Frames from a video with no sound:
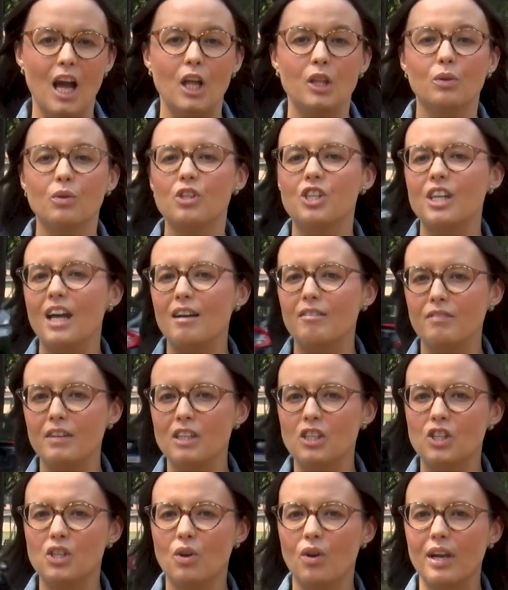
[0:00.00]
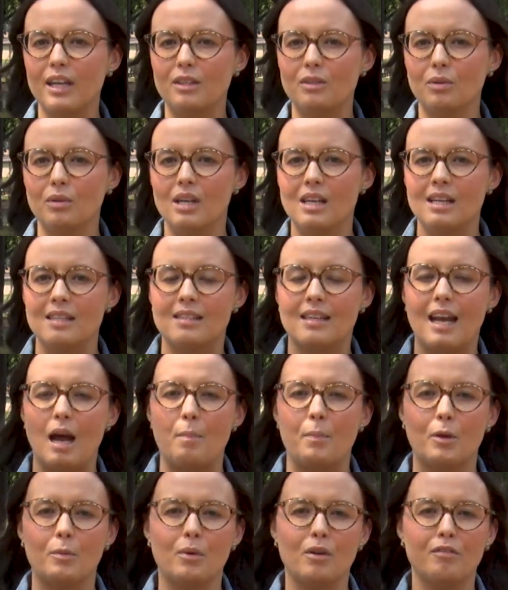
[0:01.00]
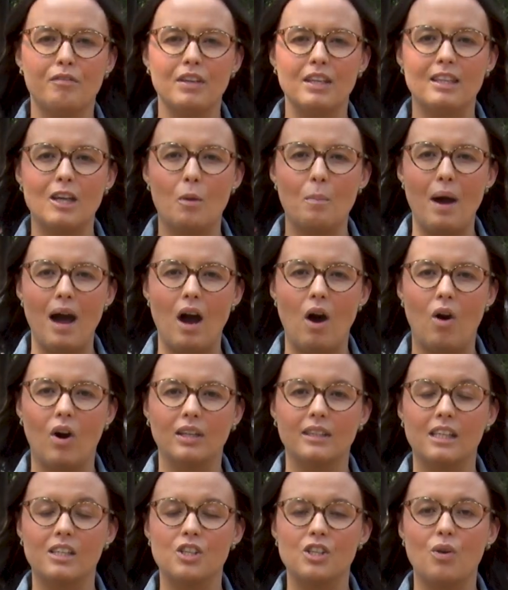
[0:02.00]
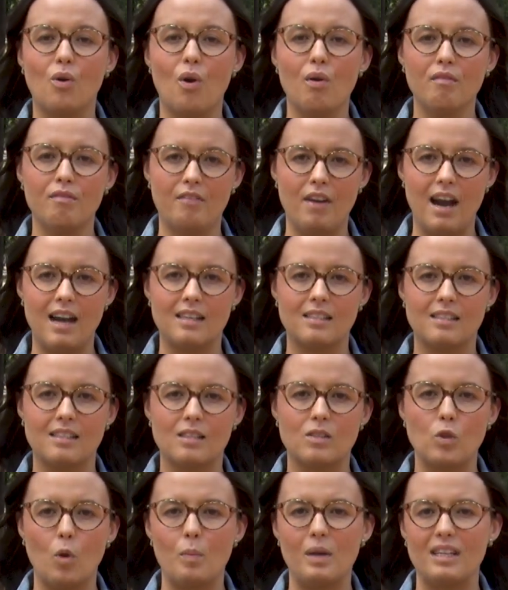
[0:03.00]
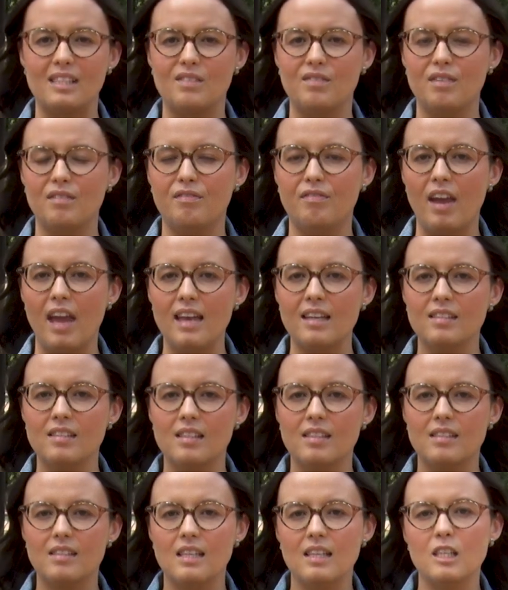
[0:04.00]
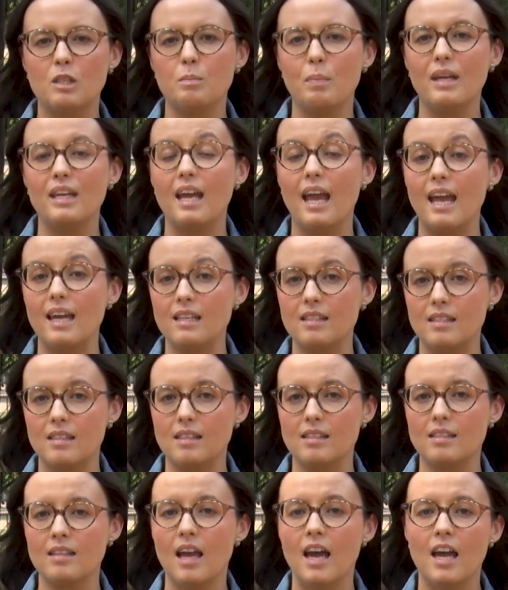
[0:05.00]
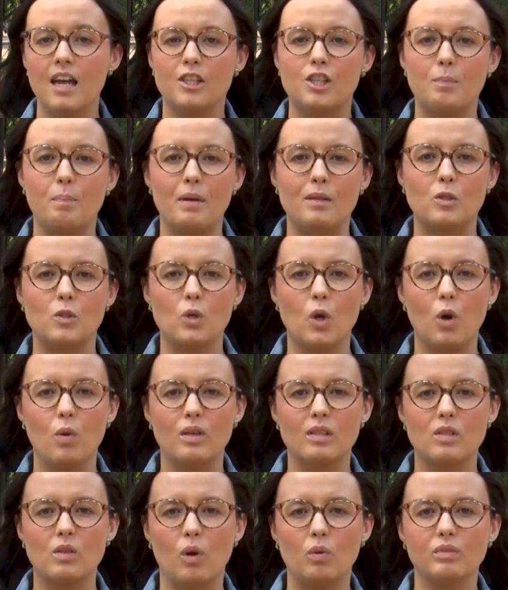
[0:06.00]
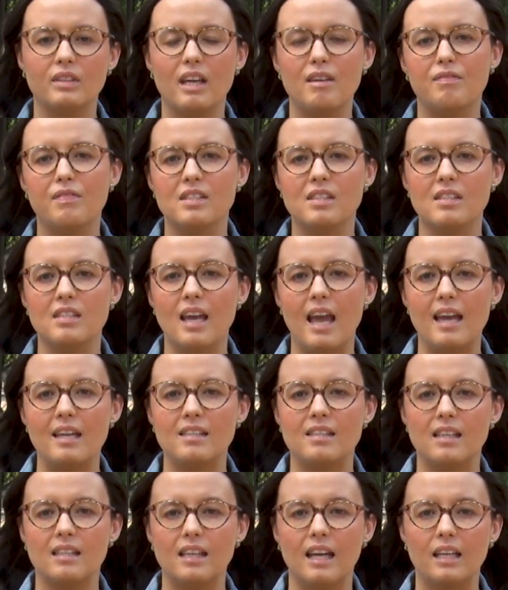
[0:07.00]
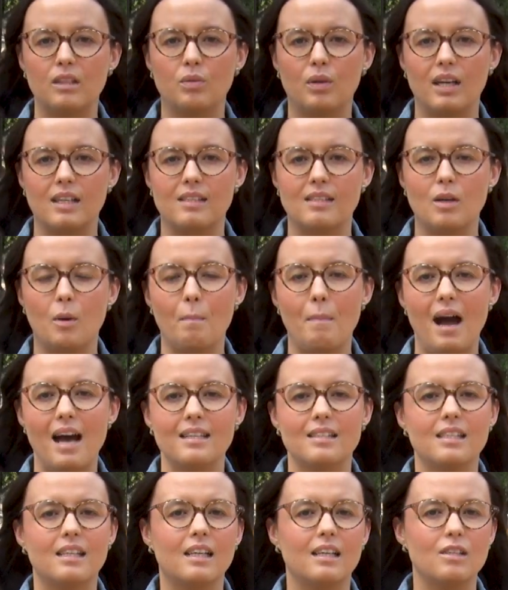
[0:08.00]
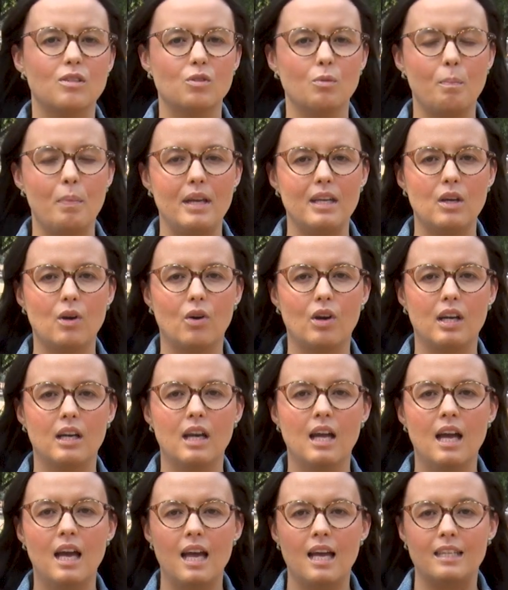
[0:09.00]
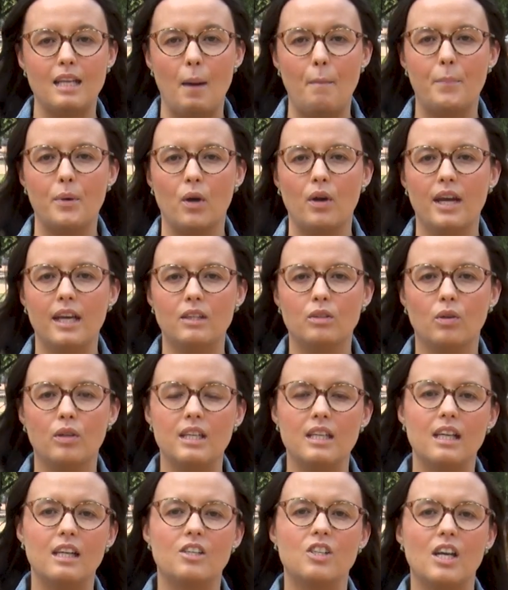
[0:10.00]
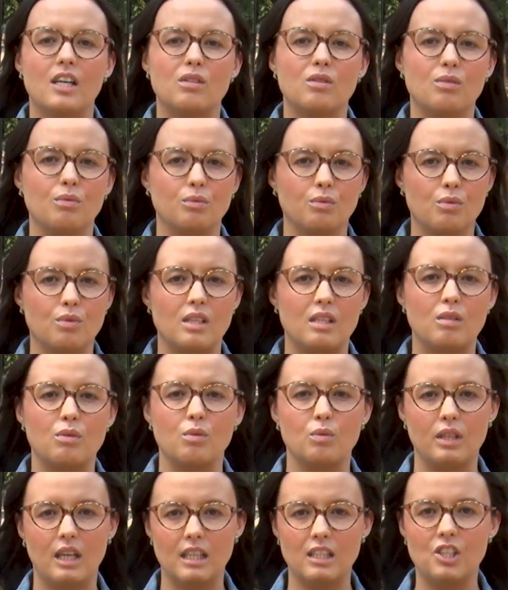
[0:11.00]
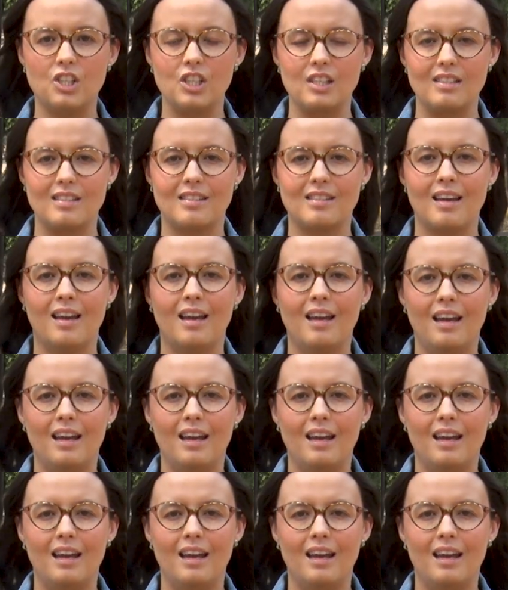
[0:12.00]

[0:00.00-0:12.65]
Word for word: No dia 28, será promovida uma roda de conversa sobre as vivências e experiências de pessoas com deficiência na educação básica e superior, na Pró-Reitoria de Assuntos Estudantis.